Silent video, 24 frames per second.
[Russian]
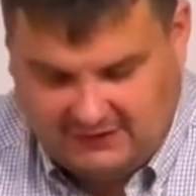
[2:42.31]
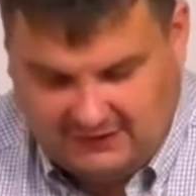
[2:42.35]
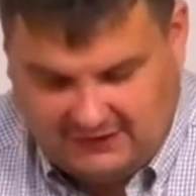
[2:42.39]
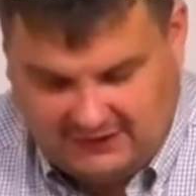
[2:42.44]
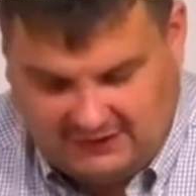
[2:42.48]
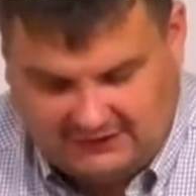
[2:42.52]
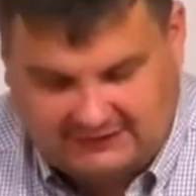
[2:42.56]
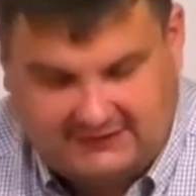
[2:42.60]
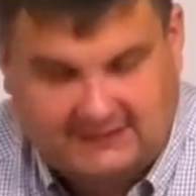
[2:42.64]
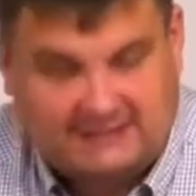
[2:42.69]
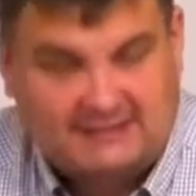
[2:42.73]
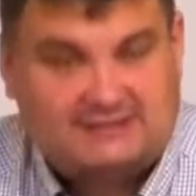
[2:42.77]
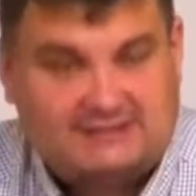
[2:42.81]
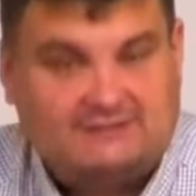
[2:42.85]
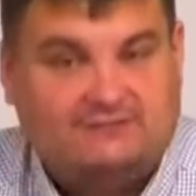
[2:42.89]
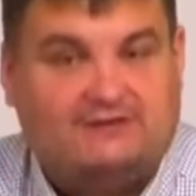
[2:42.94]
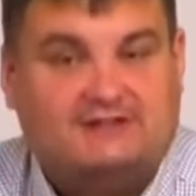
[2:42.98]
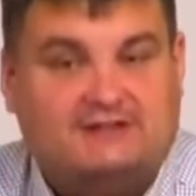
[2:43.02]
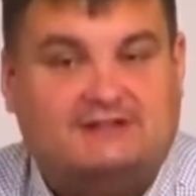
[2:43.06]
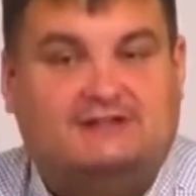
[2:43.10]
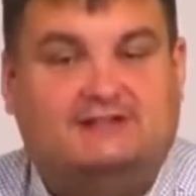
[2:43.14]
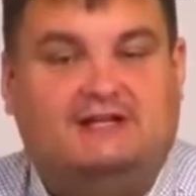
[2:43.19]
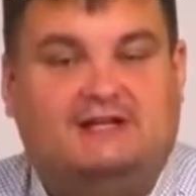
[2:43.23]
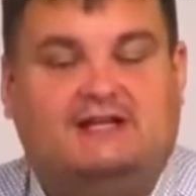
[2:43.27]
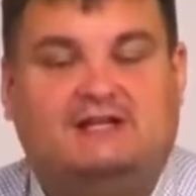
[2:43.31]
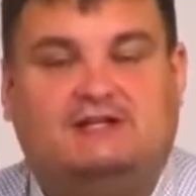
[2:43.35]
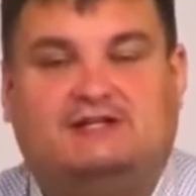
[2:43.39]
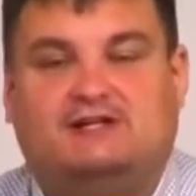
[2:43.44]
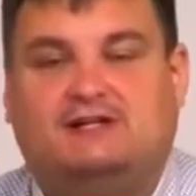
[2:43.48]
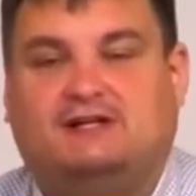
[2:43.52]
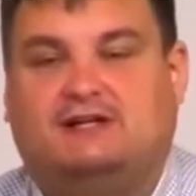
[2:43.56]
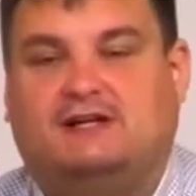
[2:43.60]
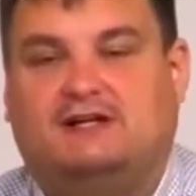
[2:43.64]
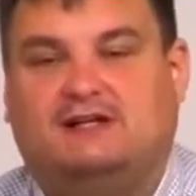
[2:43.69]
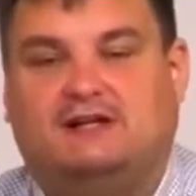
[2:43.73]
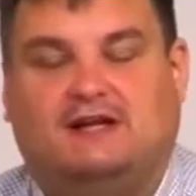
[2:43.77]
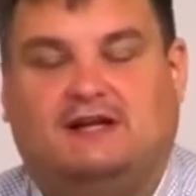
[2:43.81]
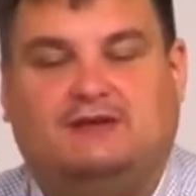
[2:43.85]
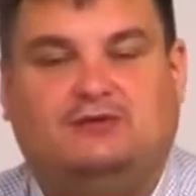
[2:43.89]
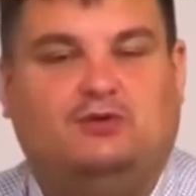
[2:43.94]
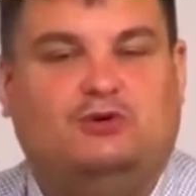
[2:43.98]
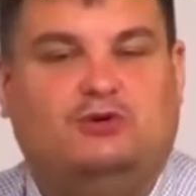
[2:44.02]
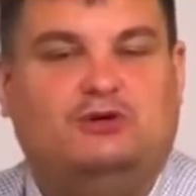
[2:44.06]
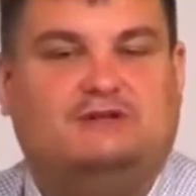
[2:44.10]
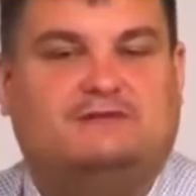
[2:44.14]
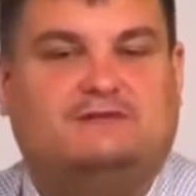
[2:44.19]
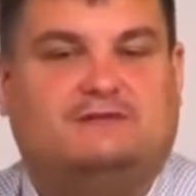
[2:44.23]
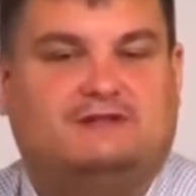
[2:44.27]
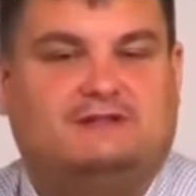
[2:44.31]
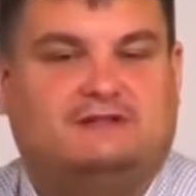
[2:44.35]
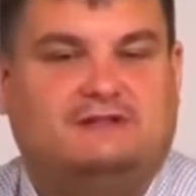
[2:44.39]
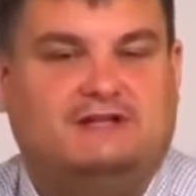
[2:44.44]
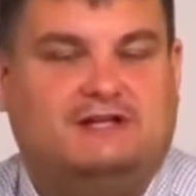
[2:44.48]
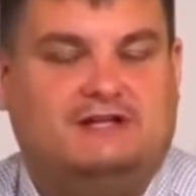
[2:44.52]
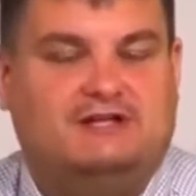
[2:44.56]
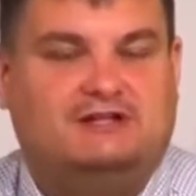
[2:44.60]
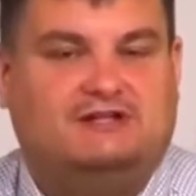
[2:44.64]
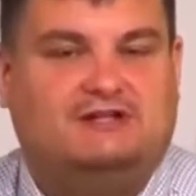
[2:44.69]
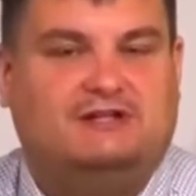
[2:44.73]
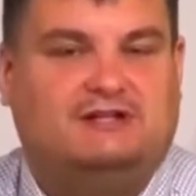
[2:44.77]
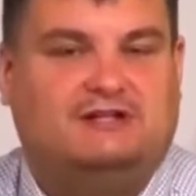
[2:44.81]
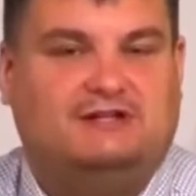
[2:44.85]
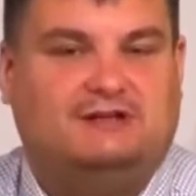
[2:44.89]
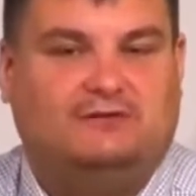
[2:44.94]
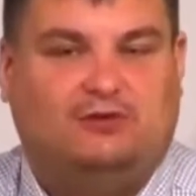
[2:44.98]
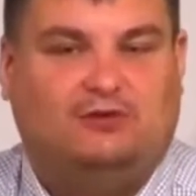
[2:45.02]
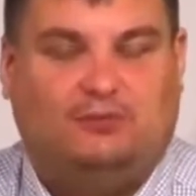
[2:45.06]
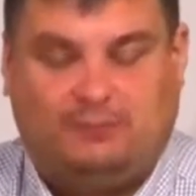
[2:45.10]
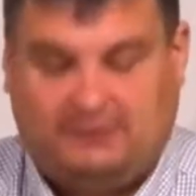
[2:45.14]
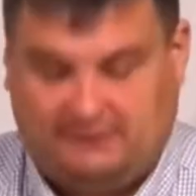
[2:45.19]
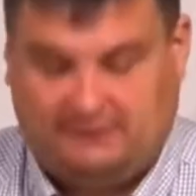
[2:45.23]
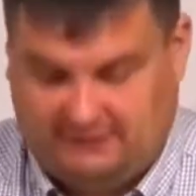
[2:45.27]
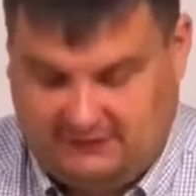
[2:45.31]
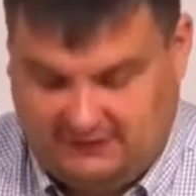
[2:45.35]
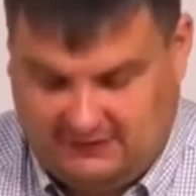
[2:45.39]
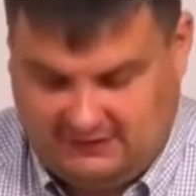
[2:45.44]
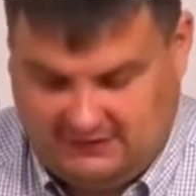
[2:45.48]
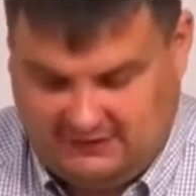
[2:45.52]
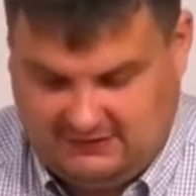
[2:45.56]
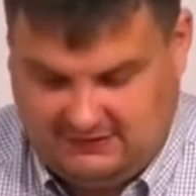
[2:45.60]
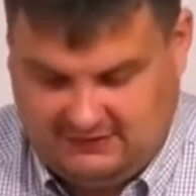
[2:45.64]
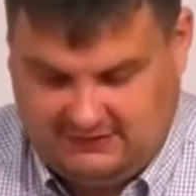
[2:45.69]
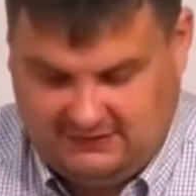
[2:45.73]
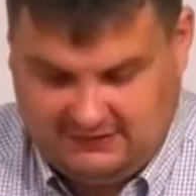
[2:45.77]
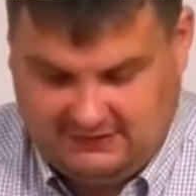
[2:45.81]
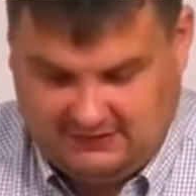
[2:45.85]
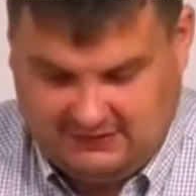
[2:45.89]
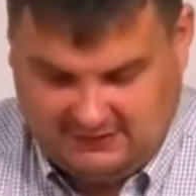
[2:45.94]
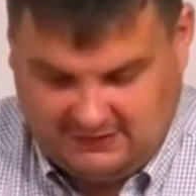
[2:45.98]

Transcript: Это из важнейших, одно из важнейших его повелений,